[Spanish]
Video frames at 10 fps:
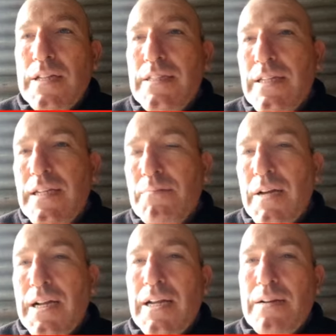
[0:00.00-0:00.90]
una antena
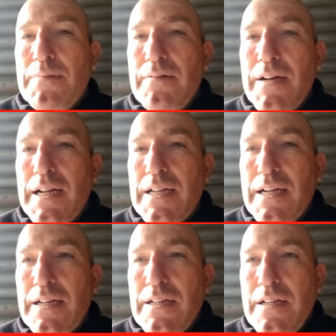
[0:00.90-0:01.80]
más cara, más
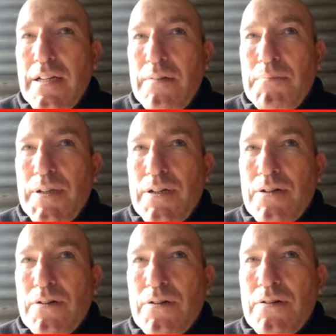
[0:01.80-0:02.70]
barata,
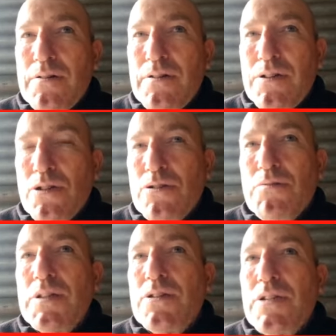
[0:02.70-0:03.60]
pero
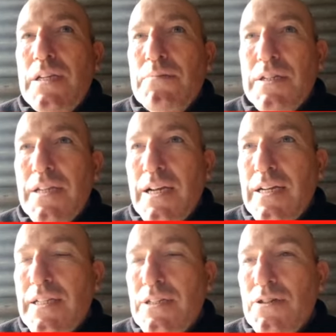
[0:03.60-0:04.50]
nosotros cuando salimos a hacer
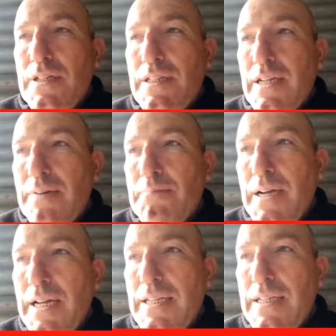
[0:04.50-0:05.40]
las estaciones de
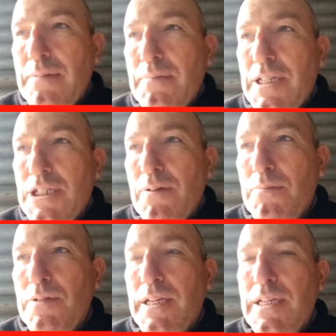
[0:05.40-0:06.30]
campaña y demás,
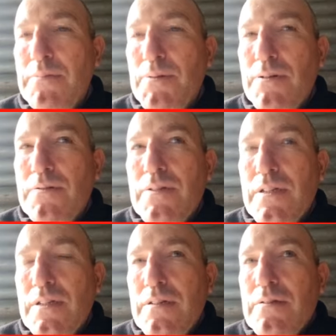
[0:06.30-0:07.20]
llevamos un equipo
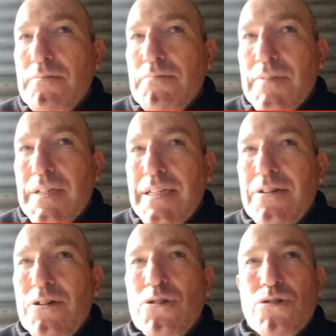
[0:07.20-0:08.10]
que
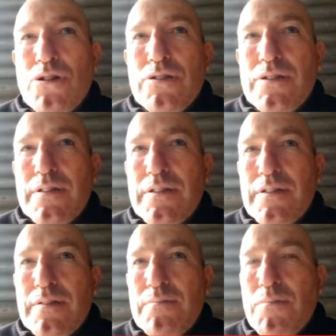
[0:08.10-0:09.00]
no
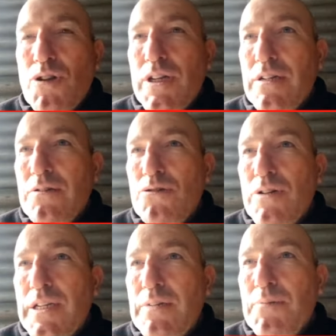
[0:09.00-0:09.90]
son modernos,
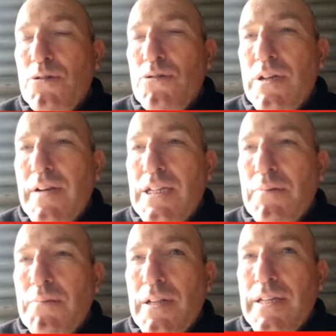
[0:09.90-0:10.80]
son equipos que se usaban
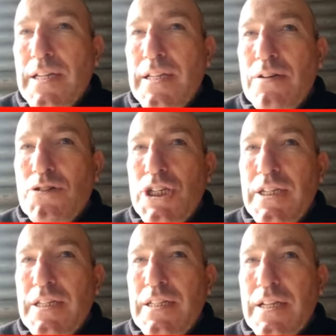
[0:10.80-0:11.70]
allá por la década del
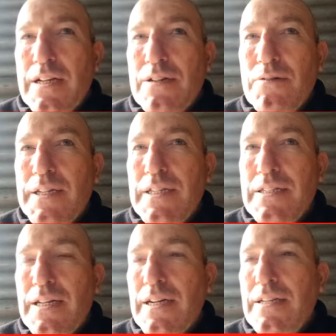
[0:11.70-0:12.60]
80,
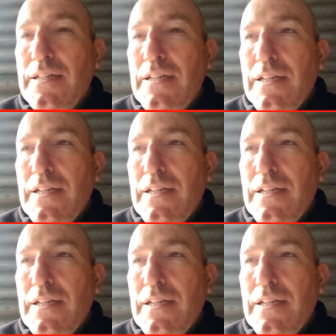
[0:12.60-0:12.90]
90,